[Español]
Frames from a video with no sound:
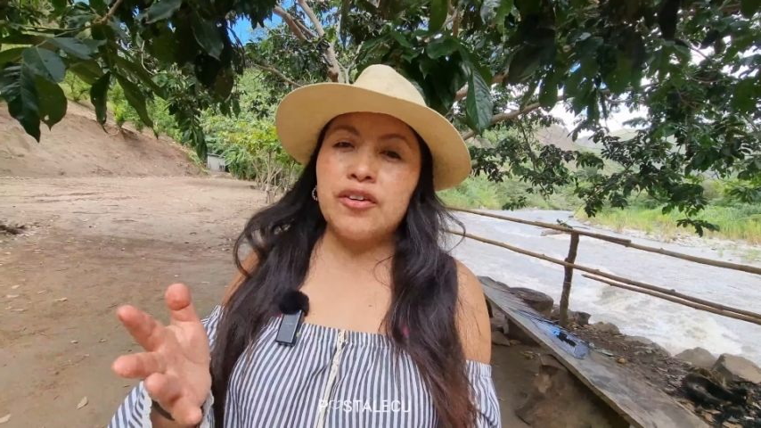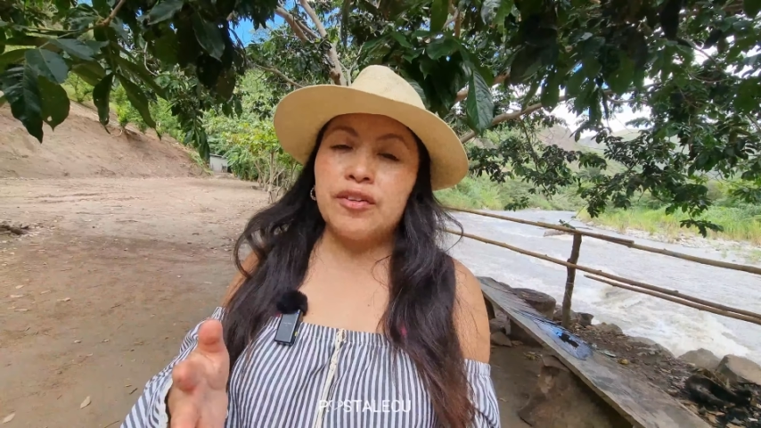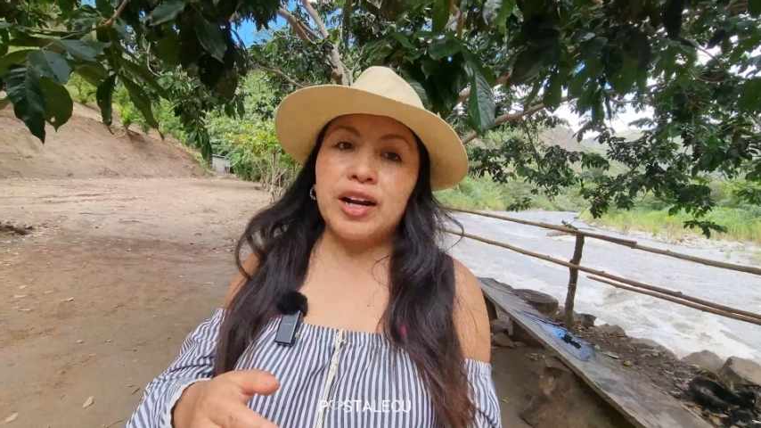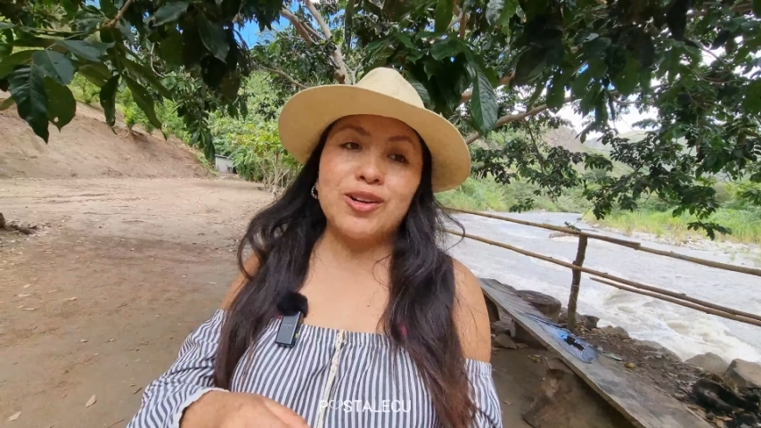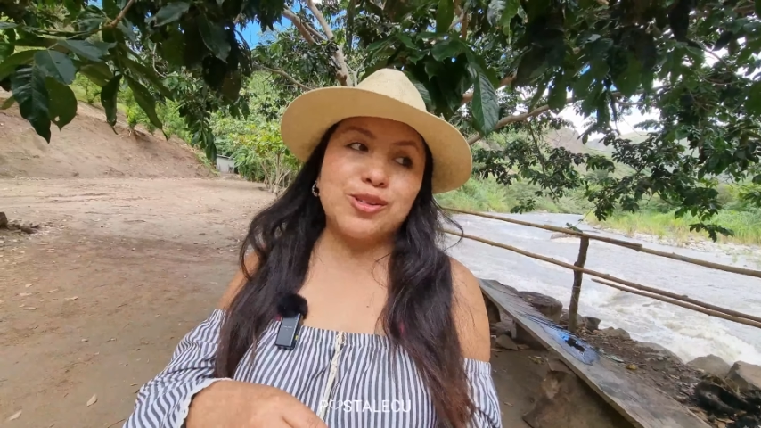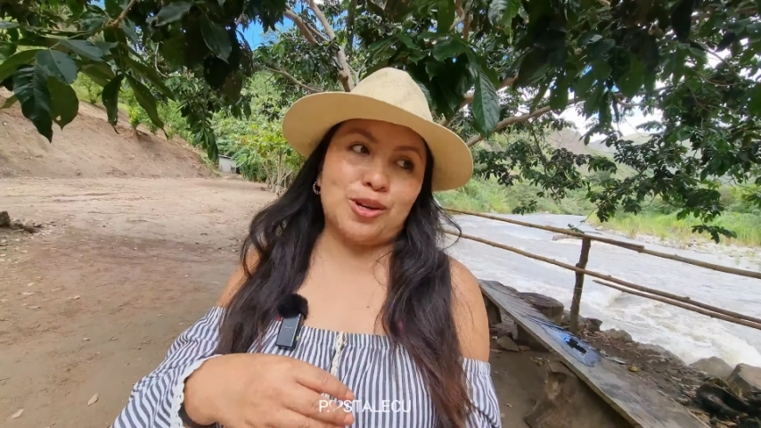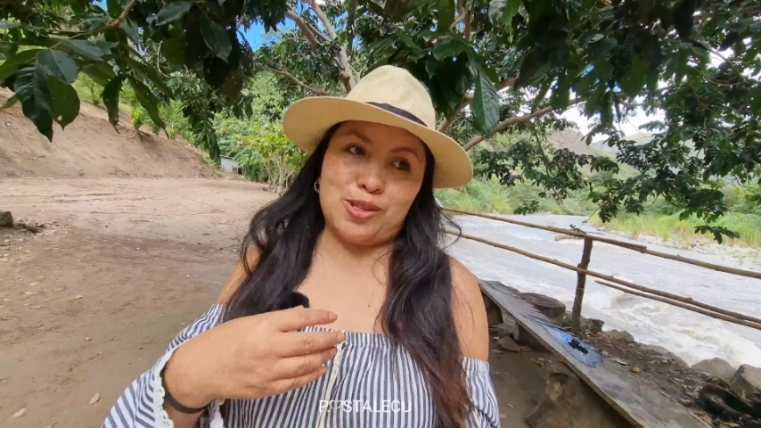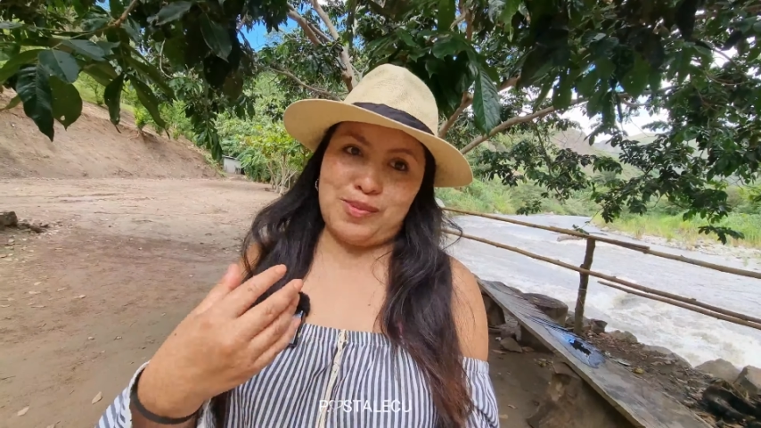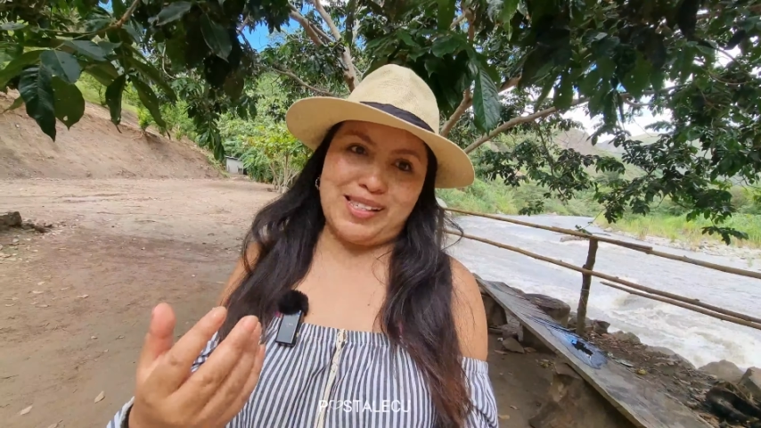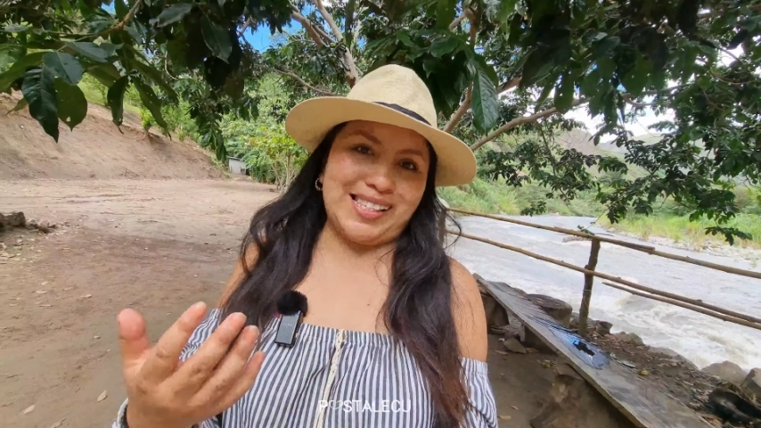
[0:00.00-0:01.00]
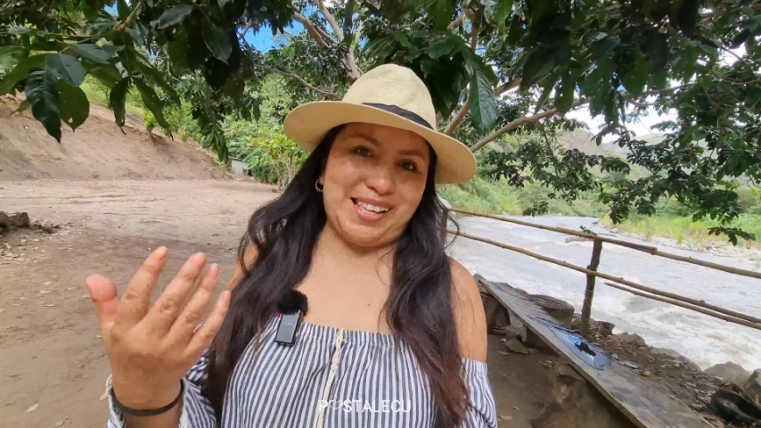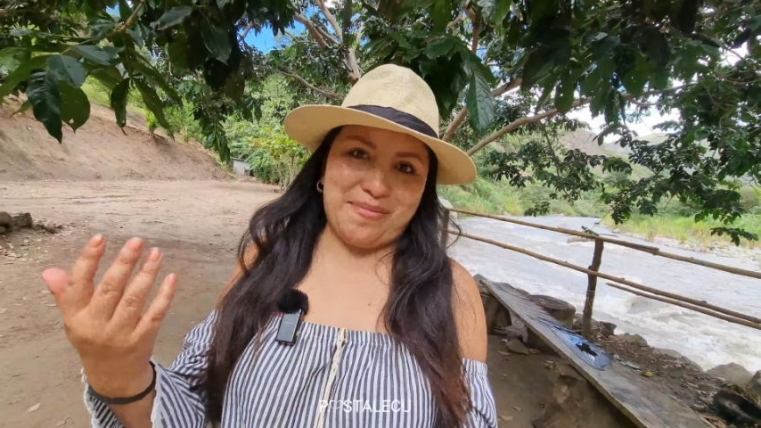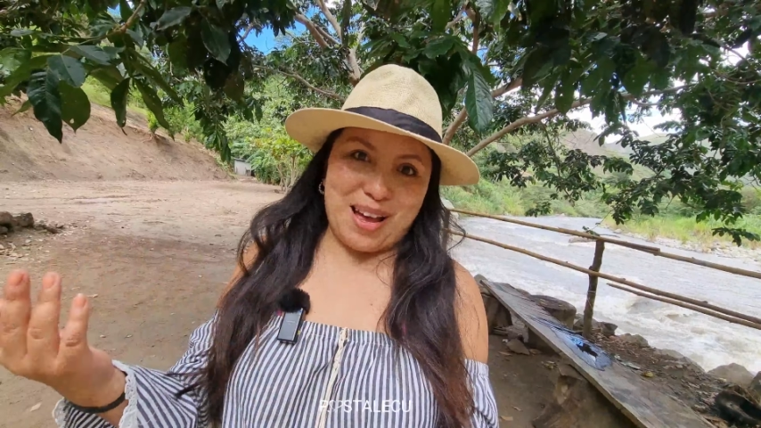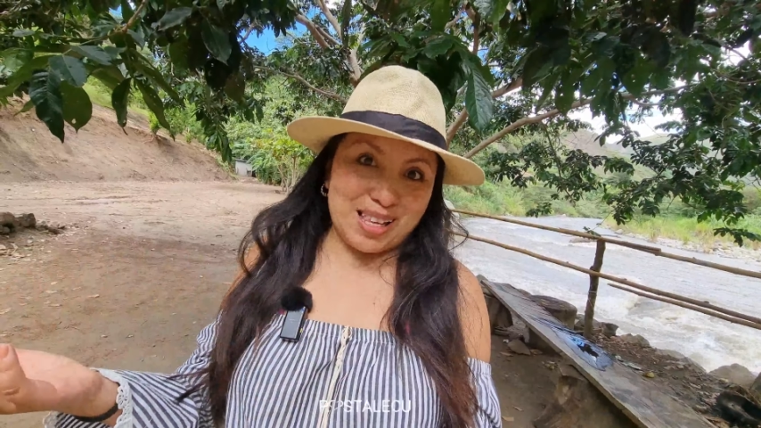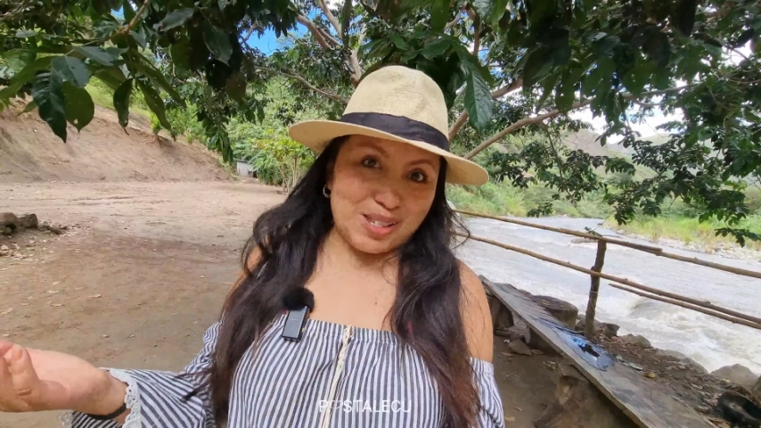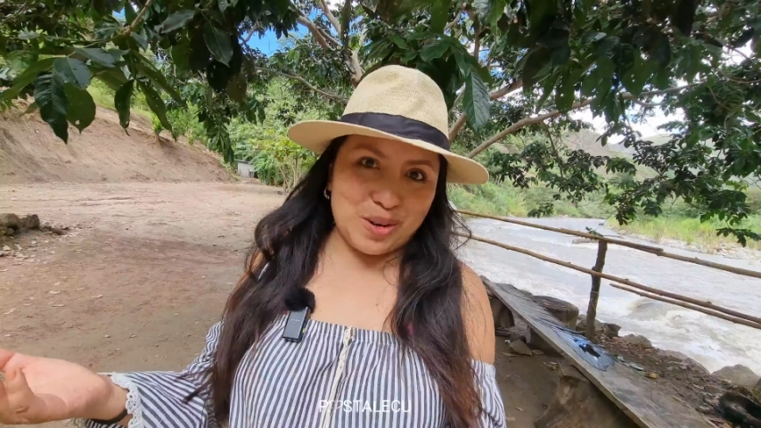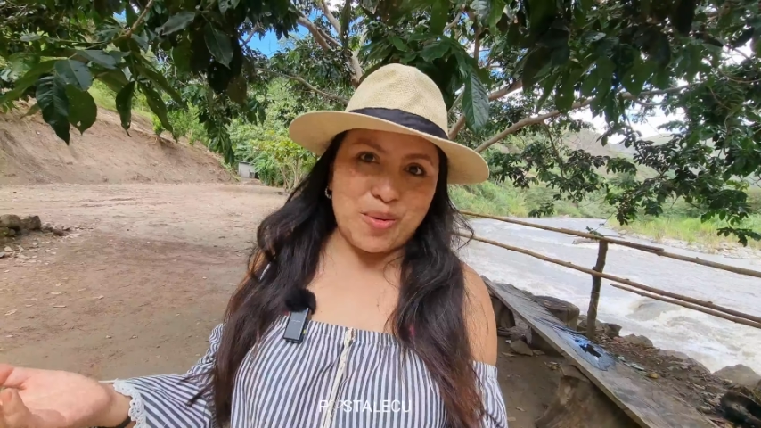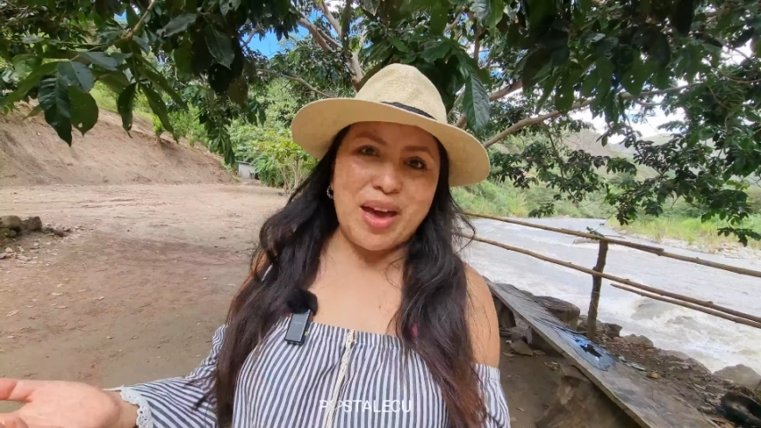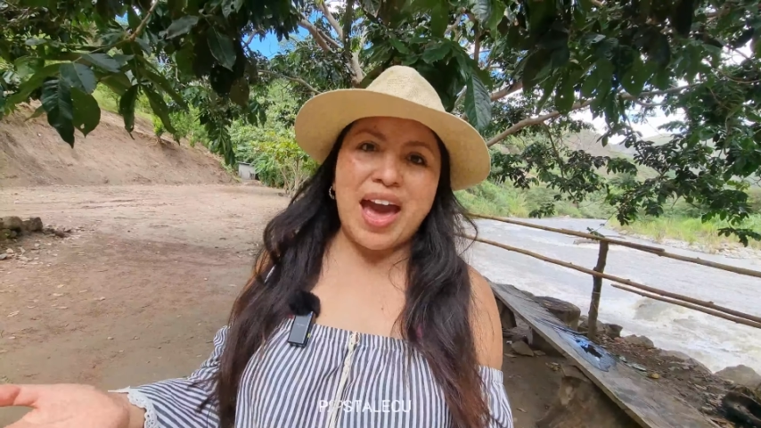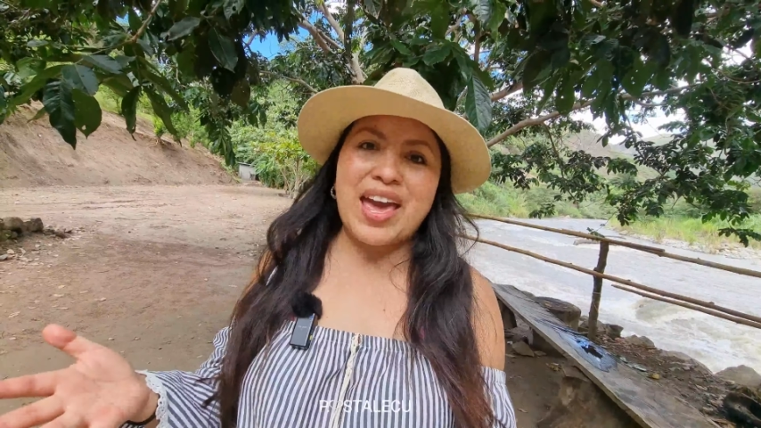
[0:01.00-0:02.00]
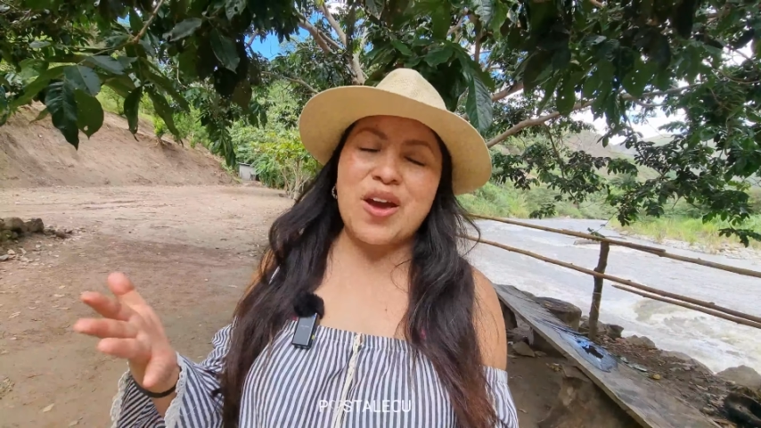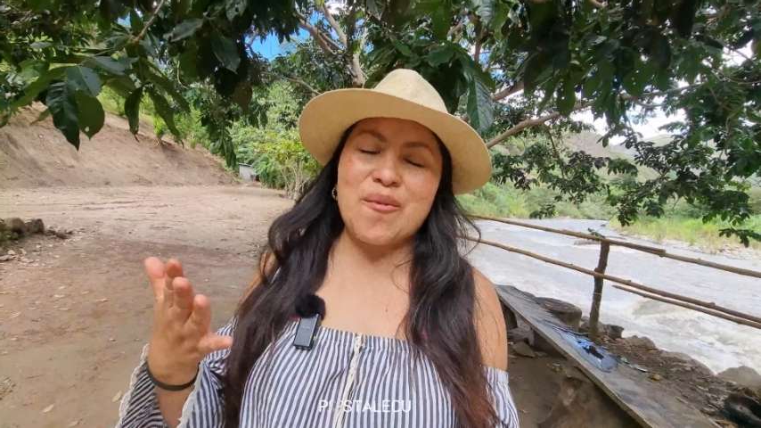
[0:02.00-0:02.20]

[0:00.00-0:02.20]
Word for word: febrero son los meses de más lluvia y